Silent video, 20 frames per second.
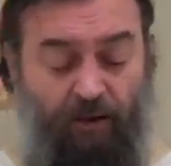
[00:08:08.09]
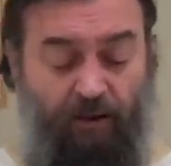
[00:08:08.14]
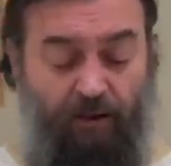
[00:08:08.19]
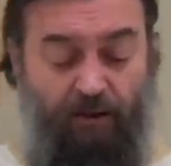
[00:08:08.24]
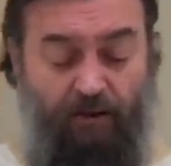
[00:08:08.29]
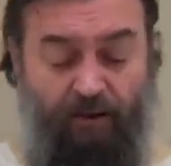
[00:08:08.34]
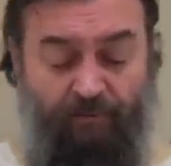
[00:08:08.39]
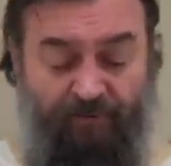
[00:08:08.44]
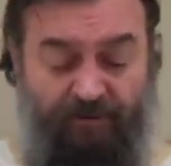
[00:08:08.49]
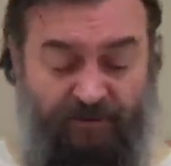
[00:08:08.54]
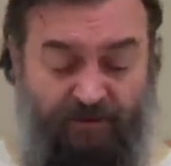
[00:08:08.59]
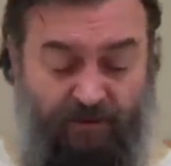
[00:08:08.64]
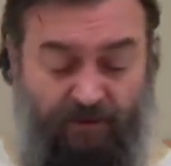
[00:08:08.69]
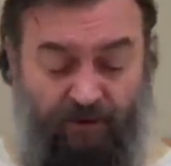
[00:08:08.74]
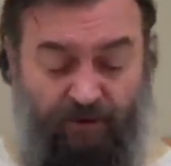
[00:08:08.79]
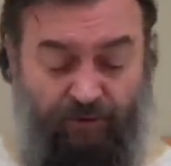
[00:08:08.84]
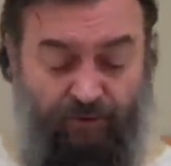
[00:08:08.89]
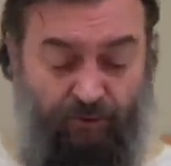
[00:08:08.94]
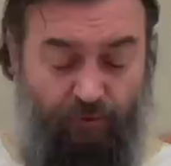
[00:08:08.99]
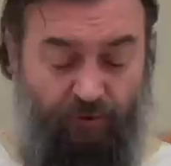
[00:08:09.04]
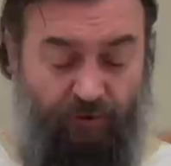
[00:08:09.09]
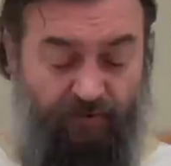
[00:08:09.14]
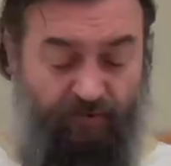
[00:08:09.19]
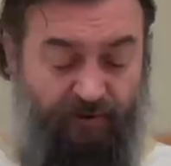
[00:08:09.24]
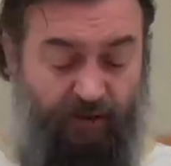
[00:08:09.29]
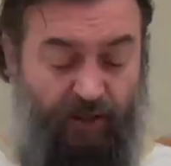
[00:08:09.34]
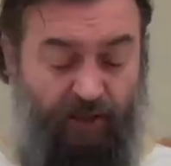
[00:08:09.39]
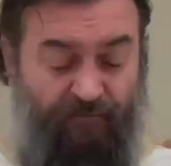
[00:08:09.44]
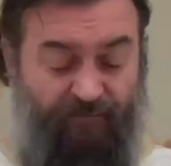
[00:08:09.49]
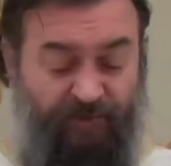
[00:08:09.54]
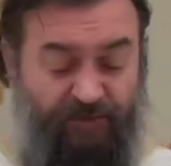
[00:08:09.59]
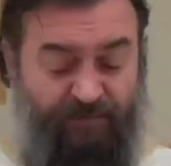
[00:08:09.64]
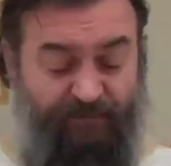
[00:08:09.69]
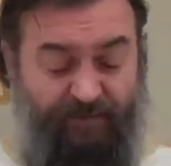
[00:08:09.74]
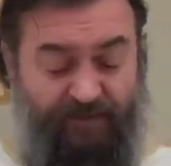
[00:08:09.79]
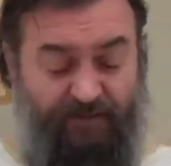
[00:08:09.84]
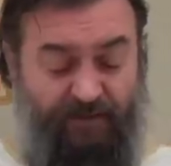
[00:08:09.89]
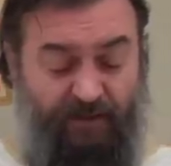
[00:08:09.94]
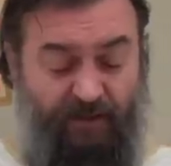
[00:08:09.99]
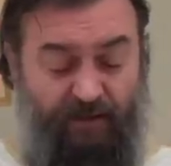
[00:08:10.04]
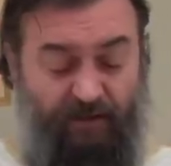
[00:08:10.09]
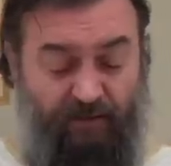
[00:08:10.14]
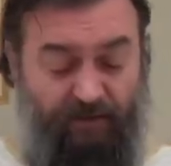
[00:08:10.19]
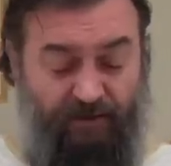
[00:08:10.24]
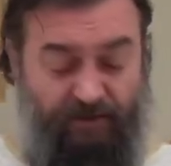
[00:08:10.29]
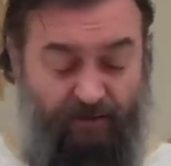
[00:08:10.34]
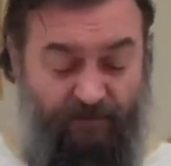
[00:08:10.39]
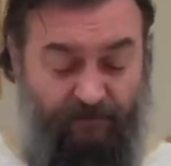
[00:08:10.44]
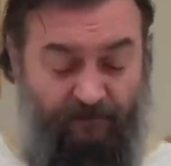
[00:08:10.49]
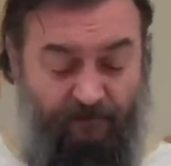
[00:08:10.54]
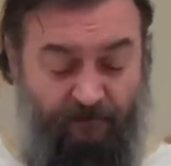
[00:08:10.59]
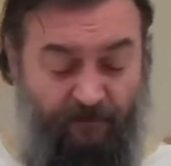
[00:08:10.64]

э, написано, что у евреев распространилось